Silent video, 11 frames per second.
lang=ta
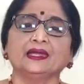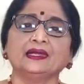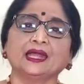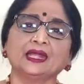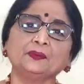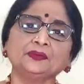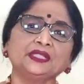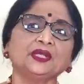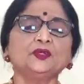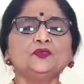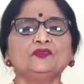நலம்
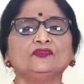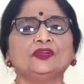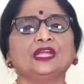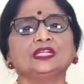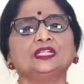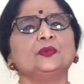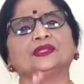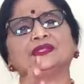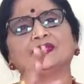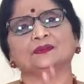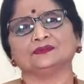தரும் விளக்கு
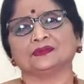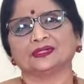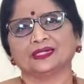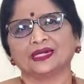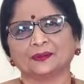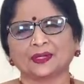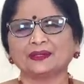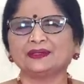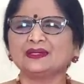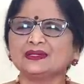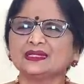மந்திரம்
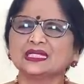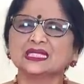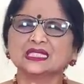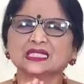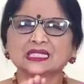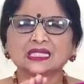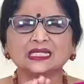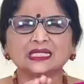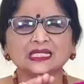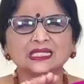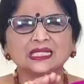அதாவது
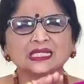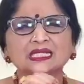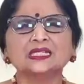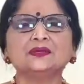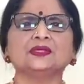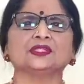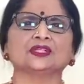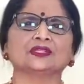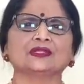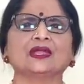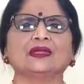சின்ன சின்ன
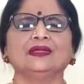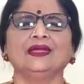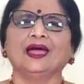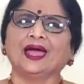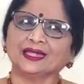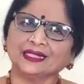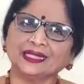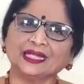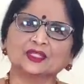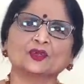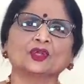மந்திரம்தான் அதை
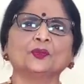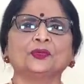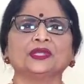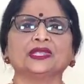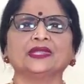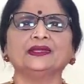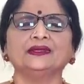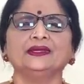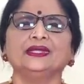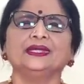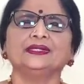நீங்கள் சொல்ல போகிறீங்க
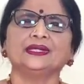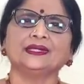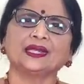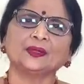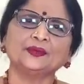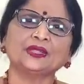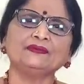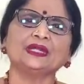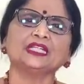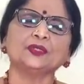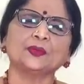இந்த நலம் தரும்
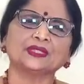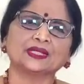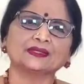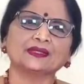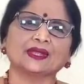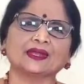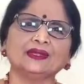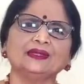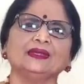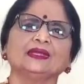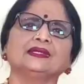விளக்கு மந்திரத்தால்
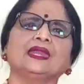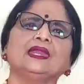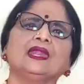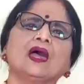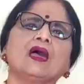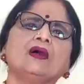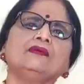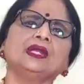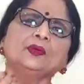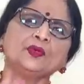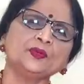எல்லா
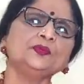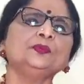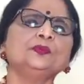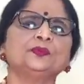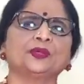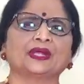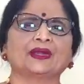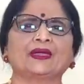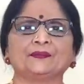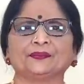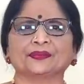வளமும் பெறலாம்